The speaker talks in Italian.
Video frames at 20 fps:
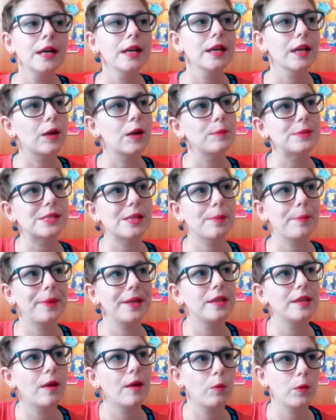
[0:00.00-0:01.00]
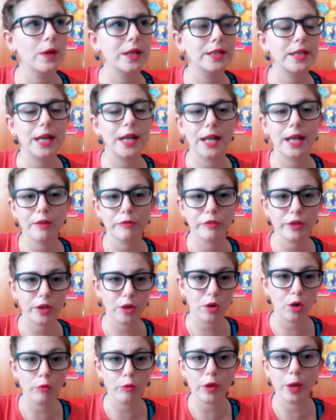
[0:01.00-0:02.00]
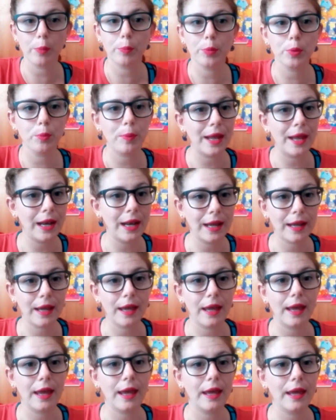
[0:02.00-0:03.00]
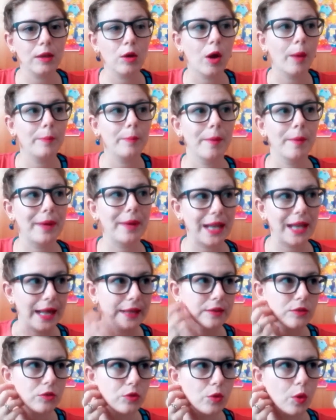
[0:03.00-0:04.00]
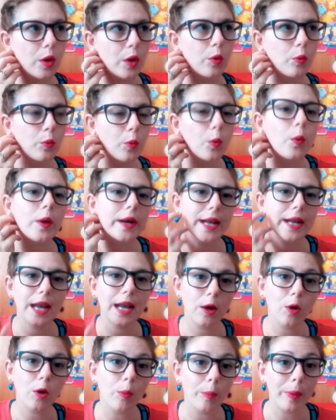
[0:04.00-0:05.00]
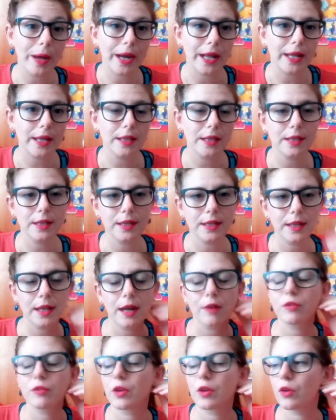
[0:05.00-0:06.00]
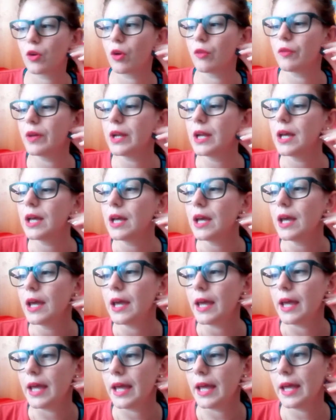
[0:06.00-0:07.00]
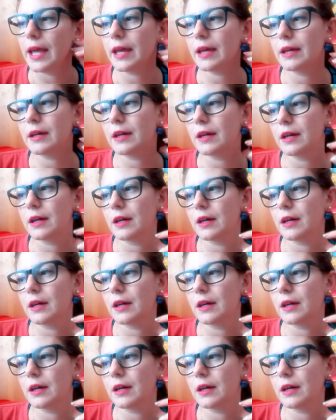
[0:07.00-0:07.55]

che come sapete è una delle graphic novel più belle che io mai letto e comunque ne leggo parecchie di graphic novel e eh,